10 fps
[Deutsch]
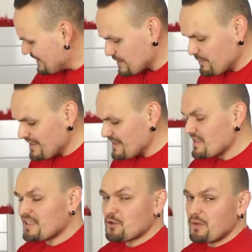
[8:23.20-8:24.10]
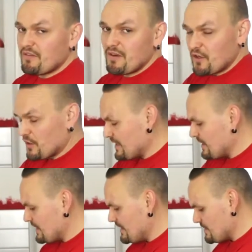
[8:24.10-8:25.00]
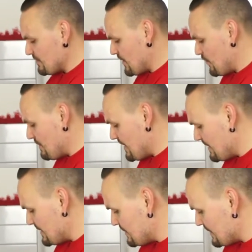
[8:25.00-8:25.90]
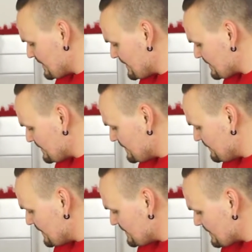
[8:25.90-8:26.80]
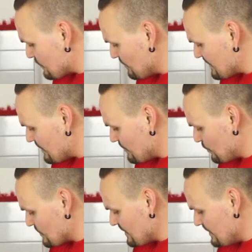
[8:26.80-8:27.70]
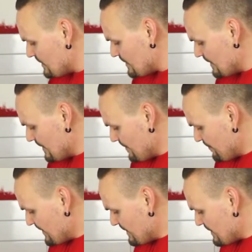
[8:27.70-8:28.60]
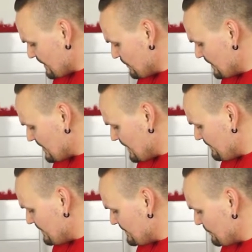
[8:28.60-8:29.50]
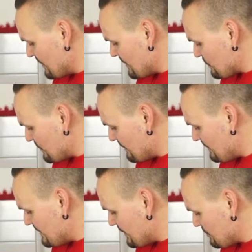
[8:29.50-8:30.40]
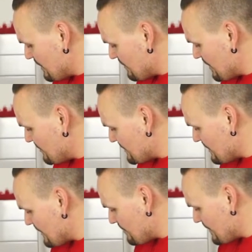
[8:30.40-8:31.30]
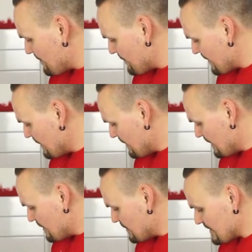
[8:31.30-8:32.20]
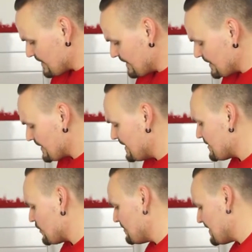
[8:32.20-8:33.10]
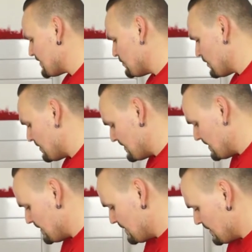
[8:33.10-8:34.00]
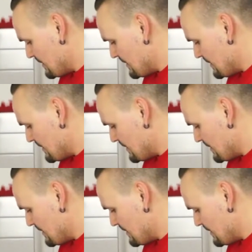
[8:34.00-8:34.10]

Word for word: Das bindet sich dann später, wenn wir noch den Käse mit drauf machen. Also das heißt, äh, wenn das jetzt so ein bisschen lose liegt, ist natürlich klar, würde das runterfallen dann später bei der Pizza, aber dadurch, dass dann ja der Käse noch mit dazu kommt,